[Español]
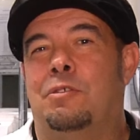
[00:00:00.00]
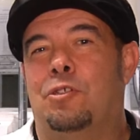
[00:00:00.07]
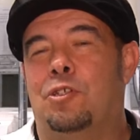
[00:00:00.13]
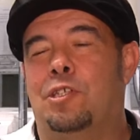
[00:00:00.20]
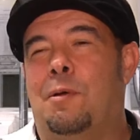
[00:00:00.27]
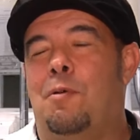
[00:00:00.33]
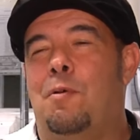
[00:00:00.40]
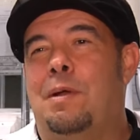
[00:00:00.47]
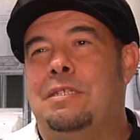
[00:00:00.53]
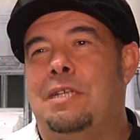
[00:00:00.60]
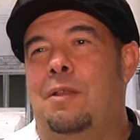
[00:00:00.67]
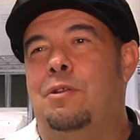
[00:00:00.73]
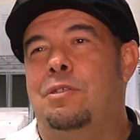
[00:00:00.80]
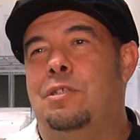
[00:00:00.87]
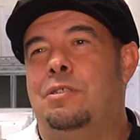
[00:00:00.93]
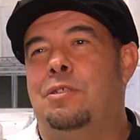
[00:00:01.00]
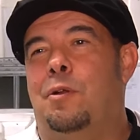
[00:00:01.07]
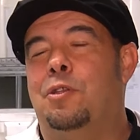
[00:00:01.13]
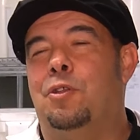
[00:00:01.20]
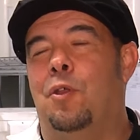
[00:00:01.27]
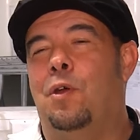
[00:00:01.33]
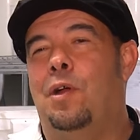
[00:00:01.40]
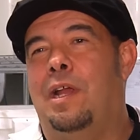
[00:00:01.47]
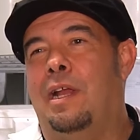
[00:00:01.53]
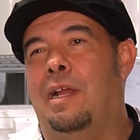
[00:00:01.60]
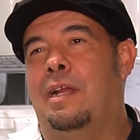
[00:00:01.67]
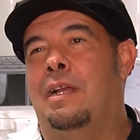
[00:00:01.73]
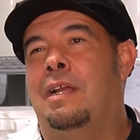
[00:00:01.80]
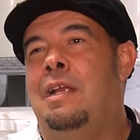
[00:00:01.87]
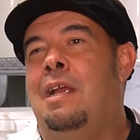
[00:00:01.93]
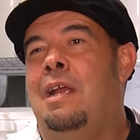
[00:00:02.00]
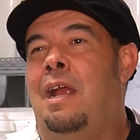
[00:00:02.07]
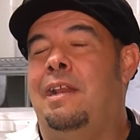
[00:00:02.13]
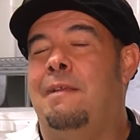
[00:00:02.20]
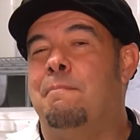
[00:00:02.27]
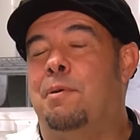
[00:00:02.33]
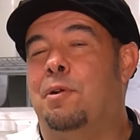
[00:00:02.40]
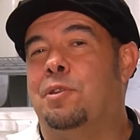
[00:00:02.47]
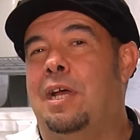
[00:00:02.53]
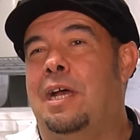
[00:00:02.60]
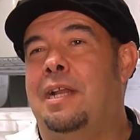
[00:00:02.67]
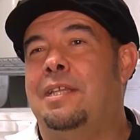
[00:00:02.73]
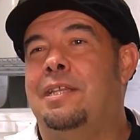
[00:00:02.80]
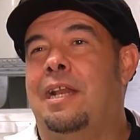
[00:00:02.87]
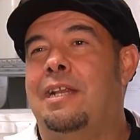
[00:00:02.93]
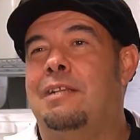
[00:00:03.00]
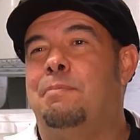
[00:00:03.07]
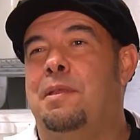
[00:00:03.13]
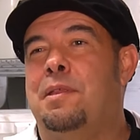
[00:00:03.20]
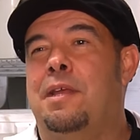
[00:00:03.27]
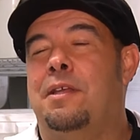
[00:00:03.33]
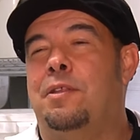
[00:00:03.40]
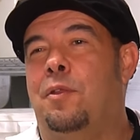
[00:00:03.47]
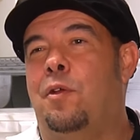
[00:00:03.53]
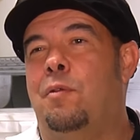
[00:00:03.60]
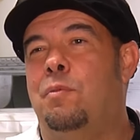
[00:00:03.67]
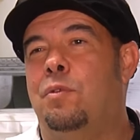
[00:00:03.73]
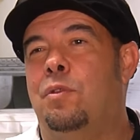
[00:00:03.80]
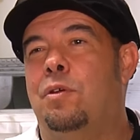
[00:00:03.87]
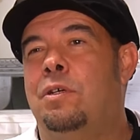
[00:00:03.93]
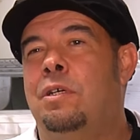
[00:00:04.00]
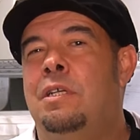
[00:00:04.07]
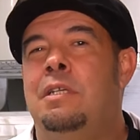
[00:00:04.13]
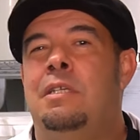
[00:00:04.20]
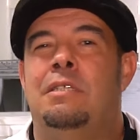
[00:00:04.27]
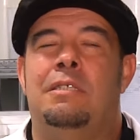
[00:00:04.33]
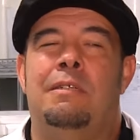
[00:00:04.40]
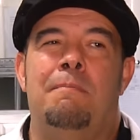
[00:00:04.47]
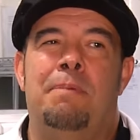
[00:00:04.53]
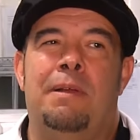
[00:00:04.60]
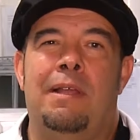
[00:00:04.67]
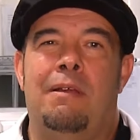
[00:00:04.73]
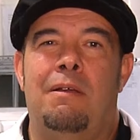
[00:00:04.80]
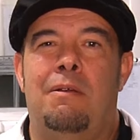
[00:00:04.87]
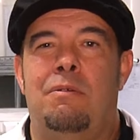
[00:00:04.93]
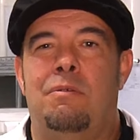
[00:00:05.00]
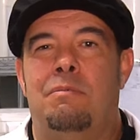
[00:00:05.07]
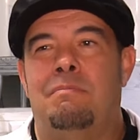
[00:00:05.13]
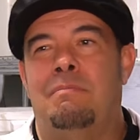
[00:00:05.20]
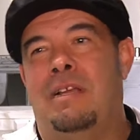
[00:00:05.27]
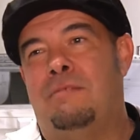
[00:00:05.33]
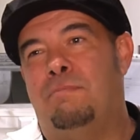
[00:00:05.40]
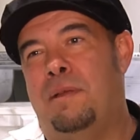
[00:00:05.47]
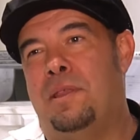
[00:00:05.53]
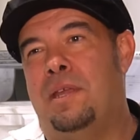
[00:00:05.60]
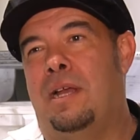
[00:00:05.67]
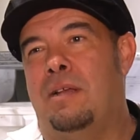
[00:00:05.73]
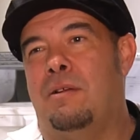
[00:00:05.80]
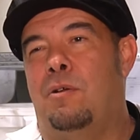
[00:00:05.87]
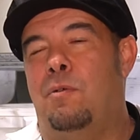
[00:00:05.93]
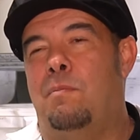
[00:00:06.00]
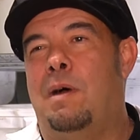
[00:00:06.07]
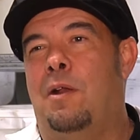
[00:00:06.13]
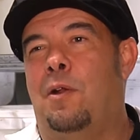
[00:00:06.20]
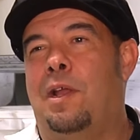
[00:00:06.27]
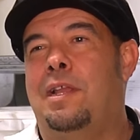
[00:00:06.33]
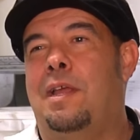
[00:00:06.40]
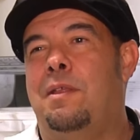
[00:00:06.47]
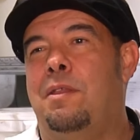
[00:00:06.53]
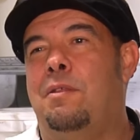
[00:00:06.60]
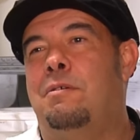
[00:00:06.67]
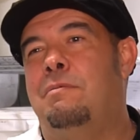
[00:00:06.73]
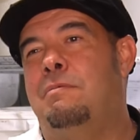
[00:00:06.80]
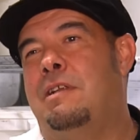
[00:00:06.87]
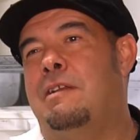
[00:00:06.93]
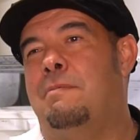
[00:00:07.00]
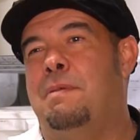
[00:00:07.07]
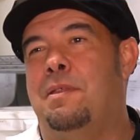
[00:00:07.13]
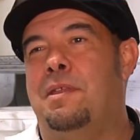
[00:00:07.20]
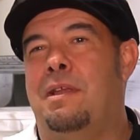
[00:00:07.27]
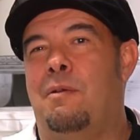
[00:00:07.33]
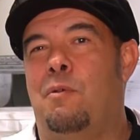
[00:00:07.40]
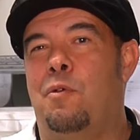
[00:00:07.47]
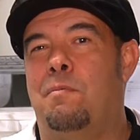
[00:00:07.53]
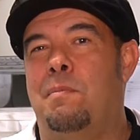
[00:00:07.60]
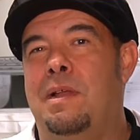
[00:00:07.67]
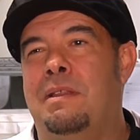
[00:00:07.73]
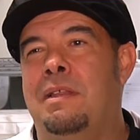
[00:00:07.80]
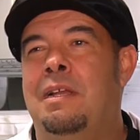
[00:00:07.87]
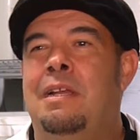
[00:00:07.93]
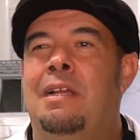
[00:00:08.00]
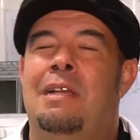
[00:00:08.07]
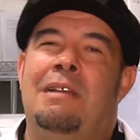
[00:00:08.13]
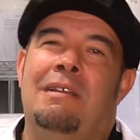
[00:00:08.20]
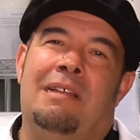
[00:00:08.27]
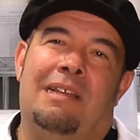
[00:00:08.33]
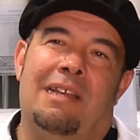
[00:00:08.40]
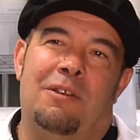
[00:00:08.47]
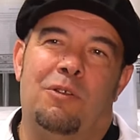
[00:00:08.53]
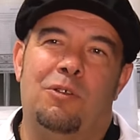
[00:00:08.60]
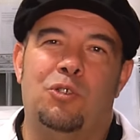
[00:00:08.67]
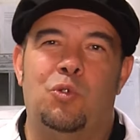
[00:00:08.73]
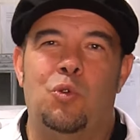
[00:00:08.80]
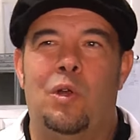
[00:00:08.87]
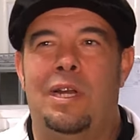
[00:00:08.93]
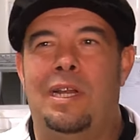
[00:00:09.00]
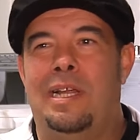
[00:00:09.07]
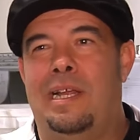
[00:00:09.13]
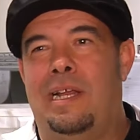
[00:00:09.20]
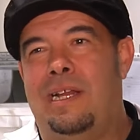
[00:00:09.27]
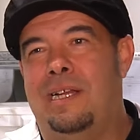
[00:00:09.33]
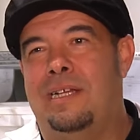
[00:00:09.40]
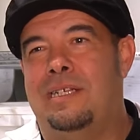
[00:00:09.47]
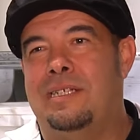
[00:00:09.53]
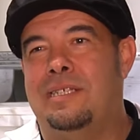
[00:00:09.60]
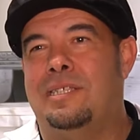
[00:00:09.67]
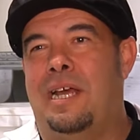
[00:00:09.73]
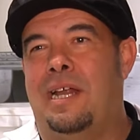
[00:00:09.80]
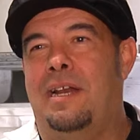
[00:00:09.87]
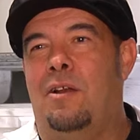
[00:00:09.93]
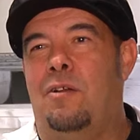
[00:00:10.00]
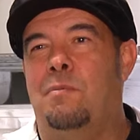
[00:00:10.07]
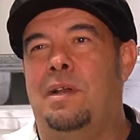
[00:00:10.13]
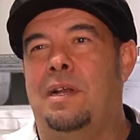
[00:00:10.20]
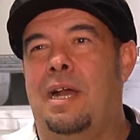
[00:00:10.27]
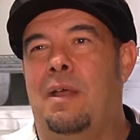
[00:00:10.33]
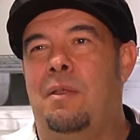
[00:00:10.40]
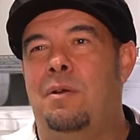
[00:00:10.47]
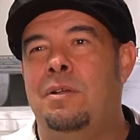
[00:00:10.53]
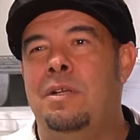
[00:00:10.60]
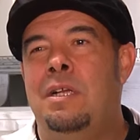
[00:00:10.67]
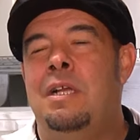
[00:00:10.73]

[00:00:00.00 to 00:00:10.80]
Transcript: nosotros estamos basados eh, sobre todo en, importar y traer especias de todo el mundo, siempre mm, especias con un valor añadido, una especie de gourmet que no suele estar en los mercados